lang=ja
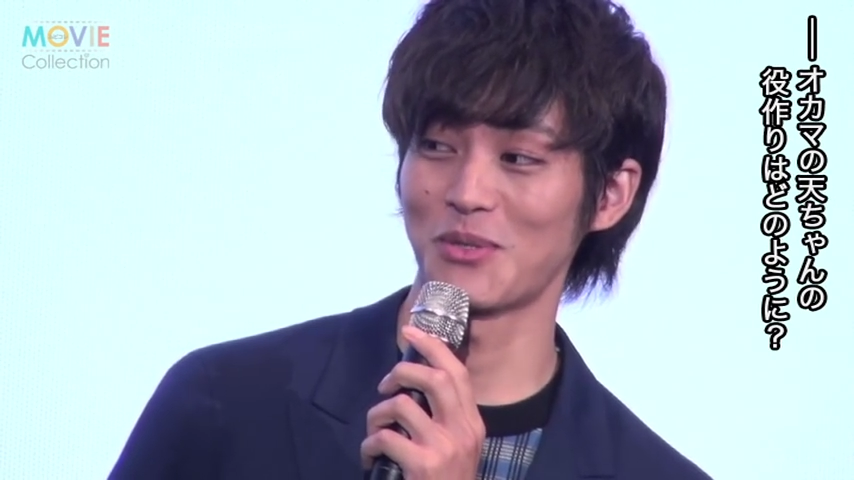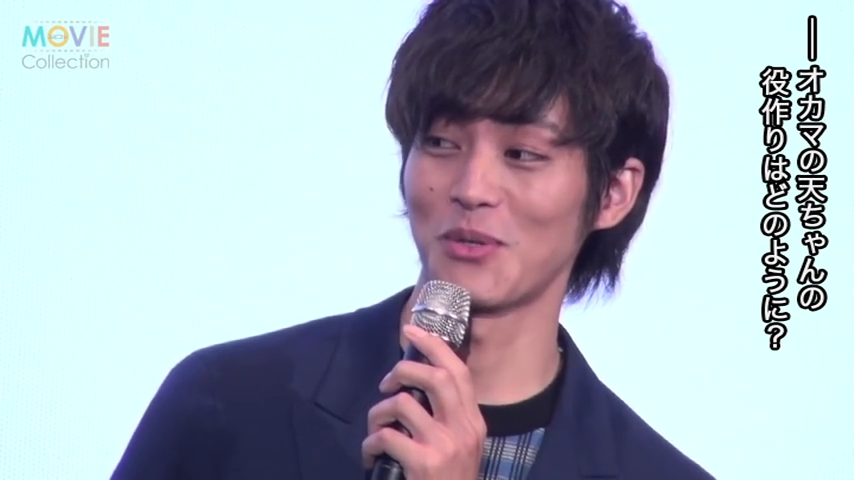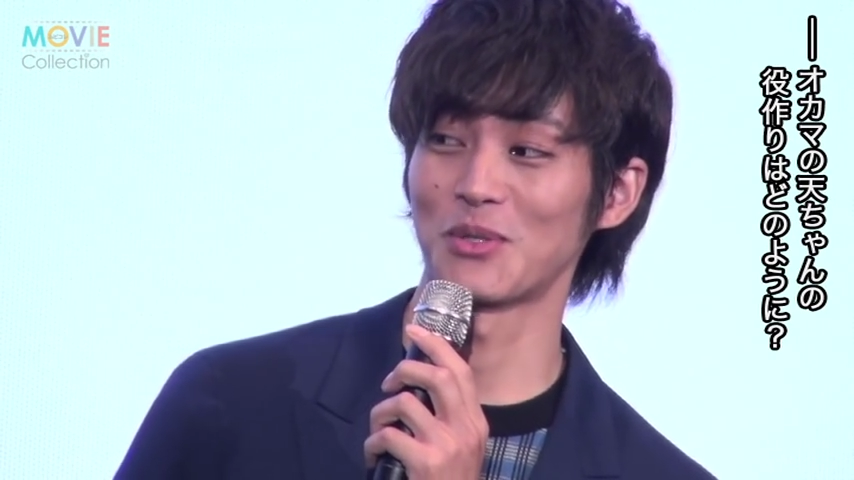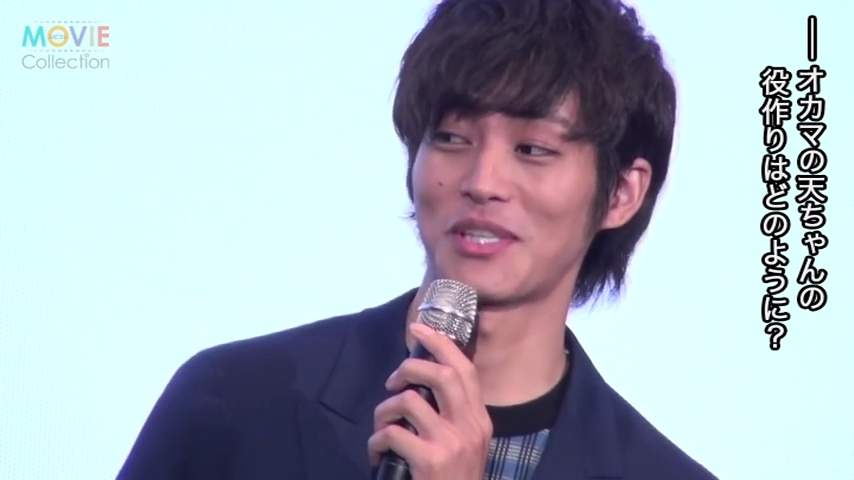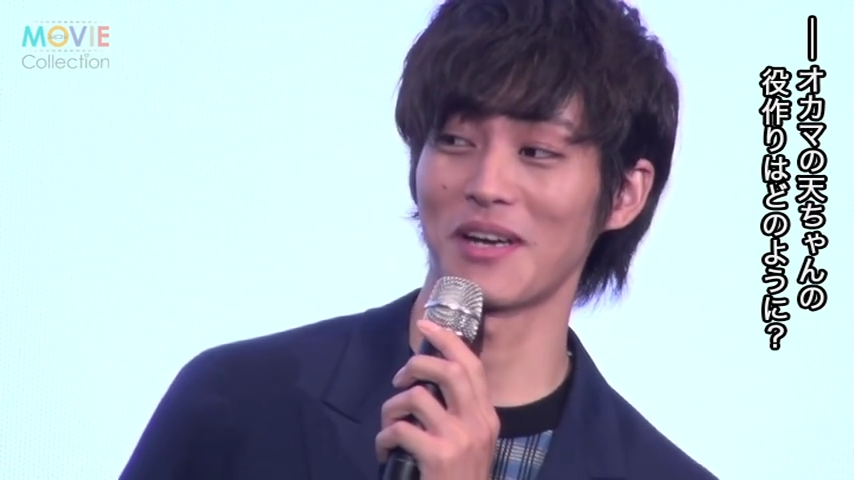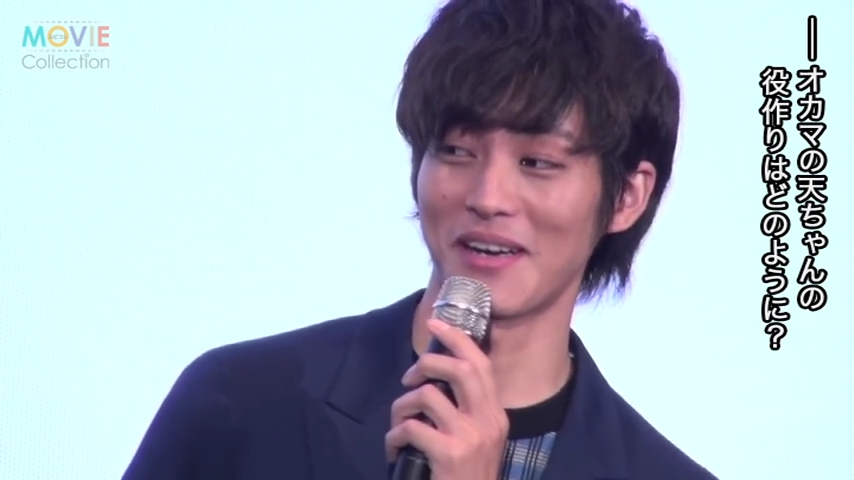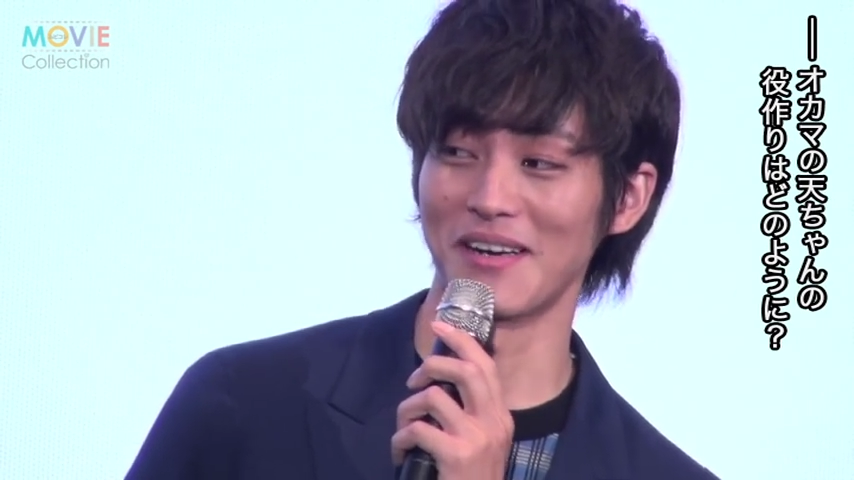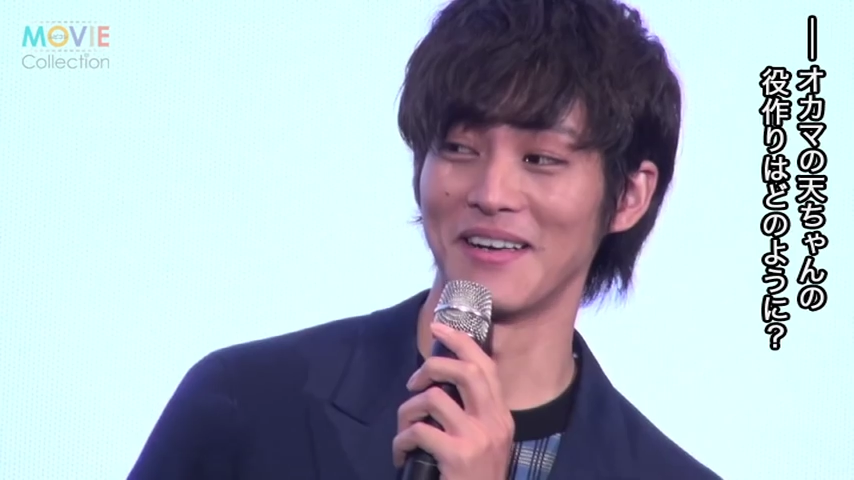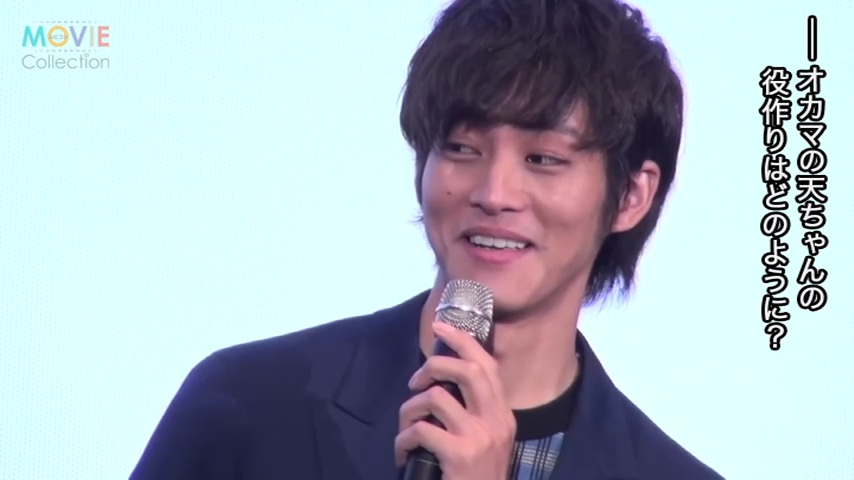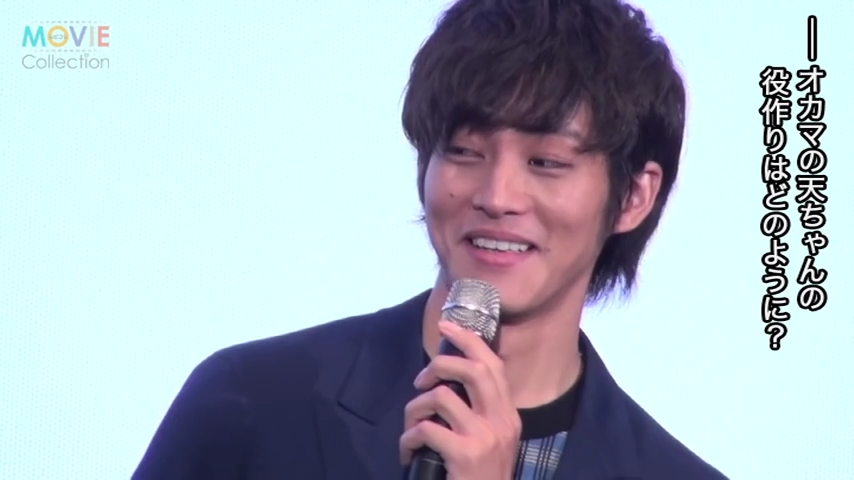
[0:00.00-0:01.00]
いんですがした
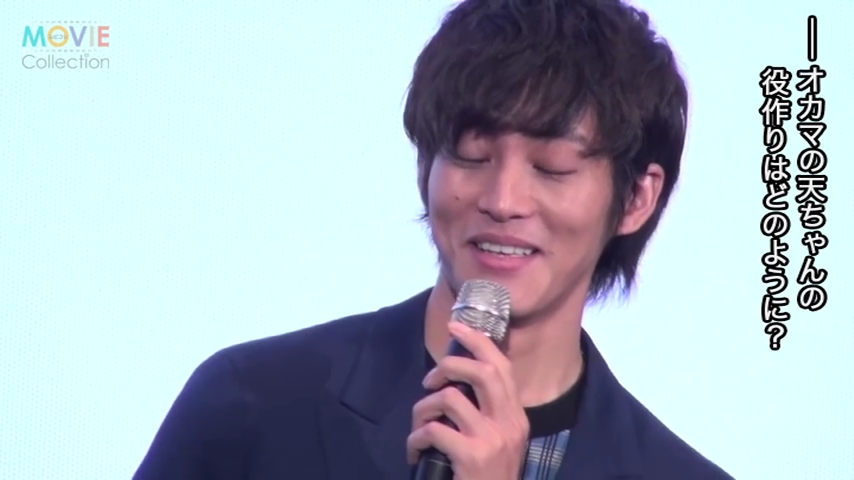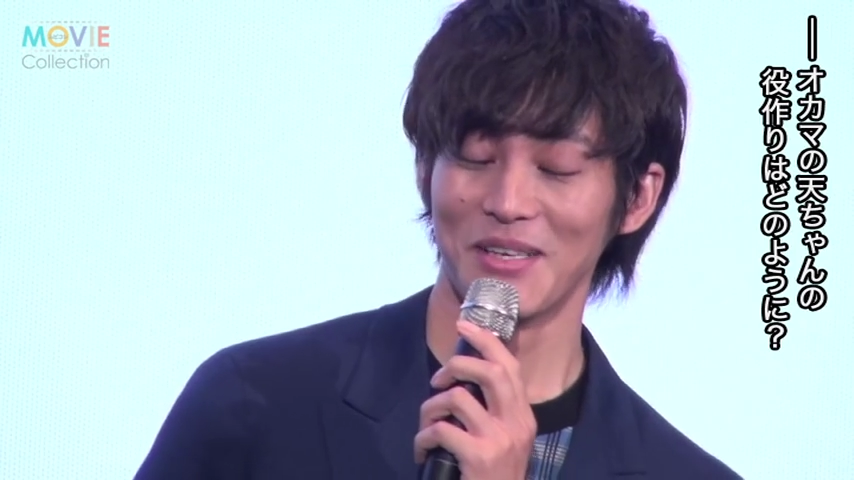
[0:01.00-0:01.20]
か、はい、